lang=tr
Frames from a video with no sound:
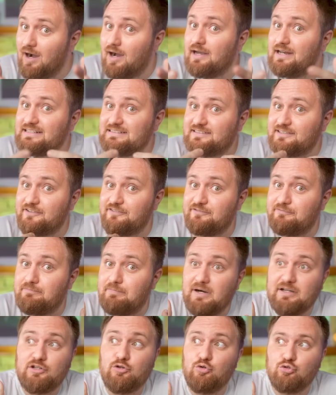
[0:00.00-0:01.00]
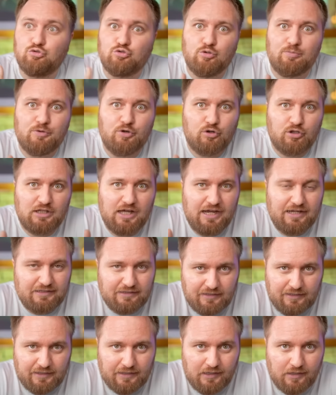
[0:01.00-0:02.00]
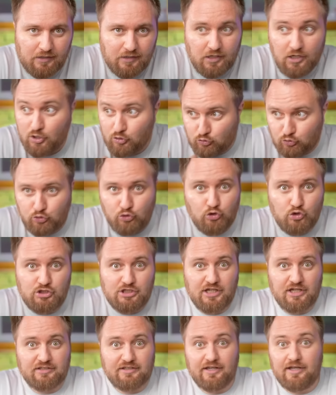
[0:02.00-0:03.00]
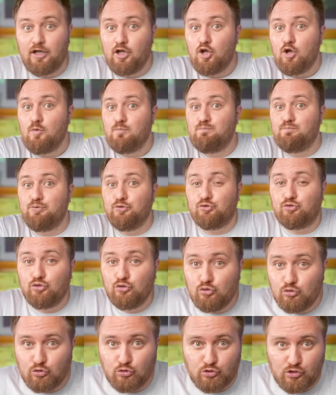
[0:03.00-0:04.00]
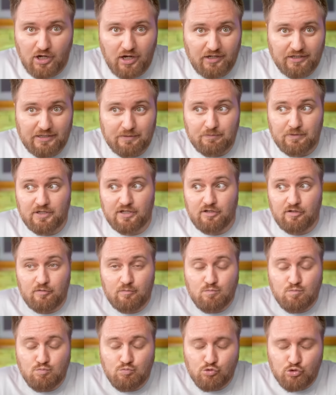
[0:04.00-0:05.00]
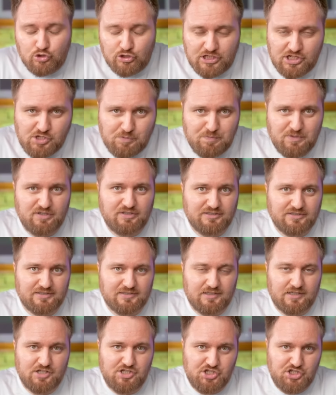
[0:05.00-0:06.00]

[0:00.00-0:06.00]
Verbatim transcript: Maalesef bana özgü bir olay değil. Türkiye'de bütün dünya gibi müthiş bir hızla